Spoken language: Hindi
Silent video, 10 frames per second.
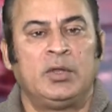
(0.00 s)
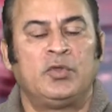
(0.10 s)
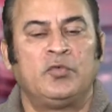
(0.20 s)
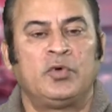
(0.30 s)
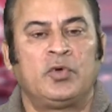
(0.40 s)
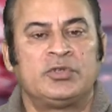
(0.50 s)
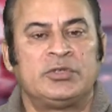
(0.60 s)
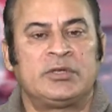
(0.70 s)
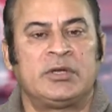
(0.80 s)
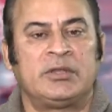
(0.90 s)
तो वो
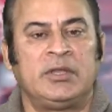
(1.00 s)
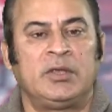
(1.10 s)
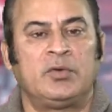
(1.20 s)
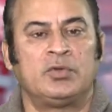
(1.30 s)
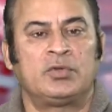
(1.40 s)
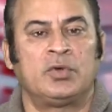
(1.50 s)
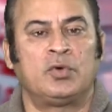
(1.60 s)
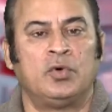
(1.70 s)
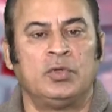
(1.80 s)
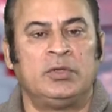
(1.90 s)
कोशिश करते हैं कि उसको
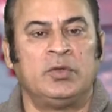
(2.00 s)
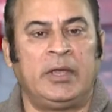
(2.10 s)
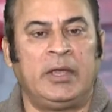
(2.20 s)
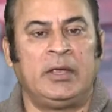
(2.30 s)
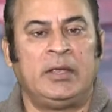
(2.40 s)
ख़ुद जो है